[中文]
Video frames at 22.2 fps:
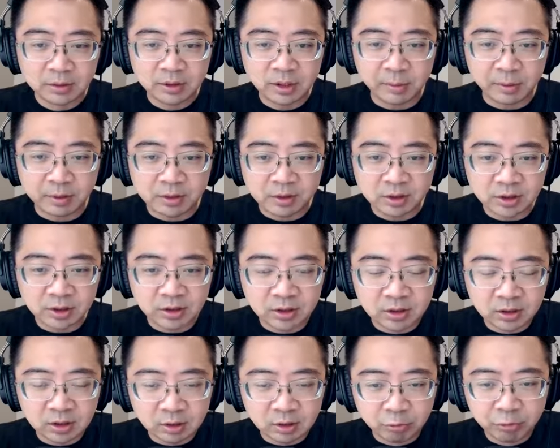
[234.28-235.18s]
代表这是一
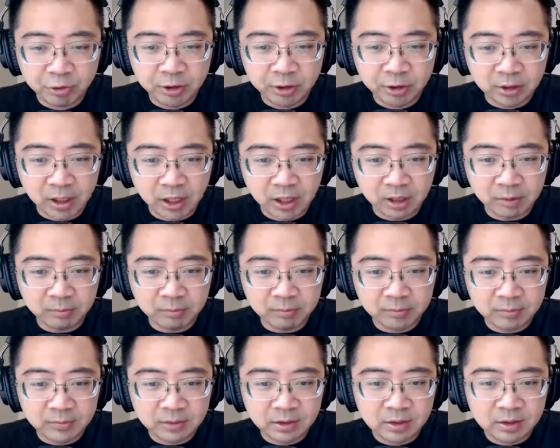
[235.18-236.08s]
个 real hype，
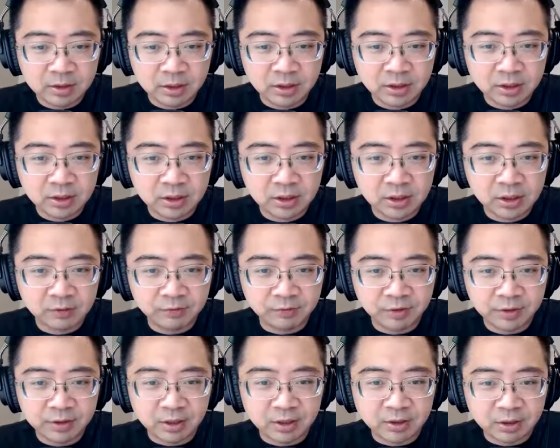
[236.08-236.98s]
真的真的
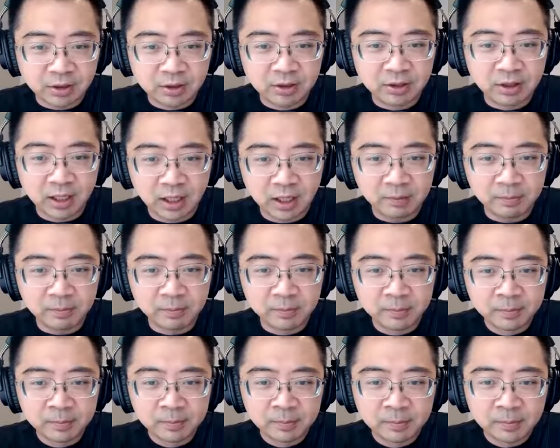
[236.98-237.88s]
非常真的 h y p e
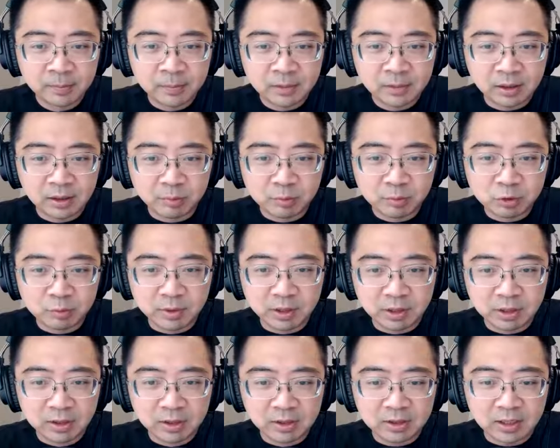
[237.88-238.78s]
那他们顺
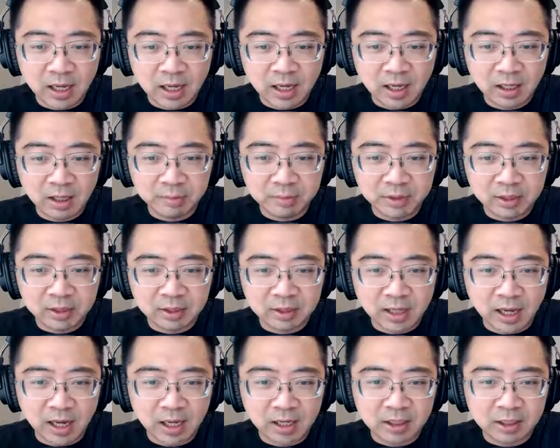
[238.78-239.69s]
便也跟嘎，他们也跟
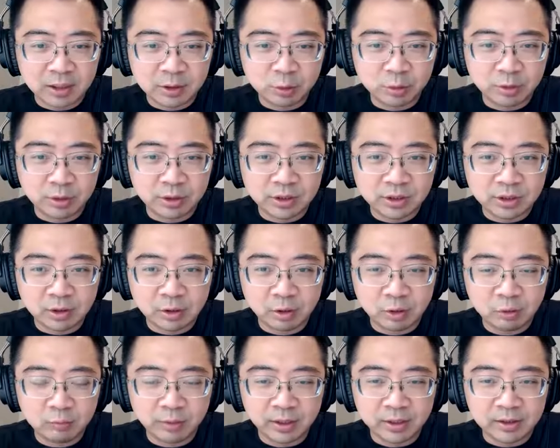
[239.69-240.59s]
阿里做了一些
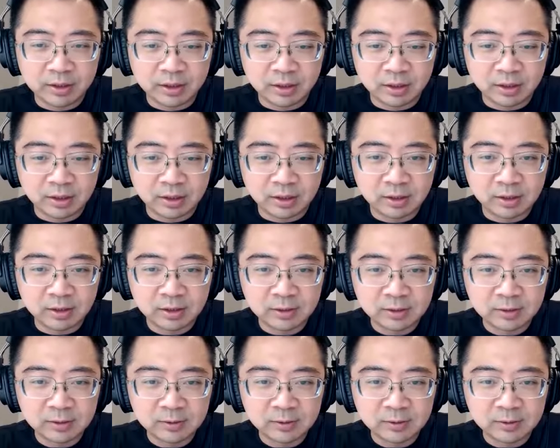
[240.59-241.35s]
co-branding 呢。